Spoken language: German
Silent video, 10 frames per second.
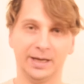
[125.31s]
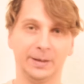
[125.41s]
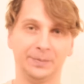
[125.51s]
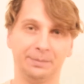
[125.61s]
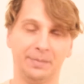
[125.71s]

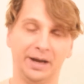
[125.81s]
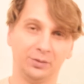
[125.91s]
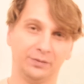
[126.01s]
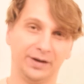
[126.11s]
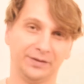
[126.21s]
äh, der
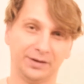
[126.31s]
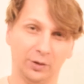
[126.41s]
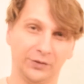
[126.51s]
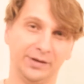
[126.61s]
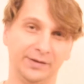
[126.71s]
Meinung war, sich
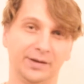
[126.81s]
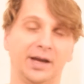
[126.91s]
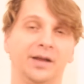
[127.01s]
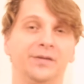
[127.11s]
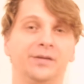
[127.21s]
aus dieser
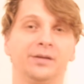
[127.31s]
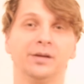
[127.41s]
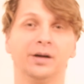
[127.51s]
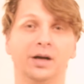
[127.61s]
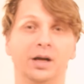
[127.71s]

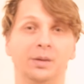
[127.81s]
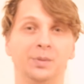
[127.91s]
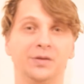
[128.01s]
ganzen äh,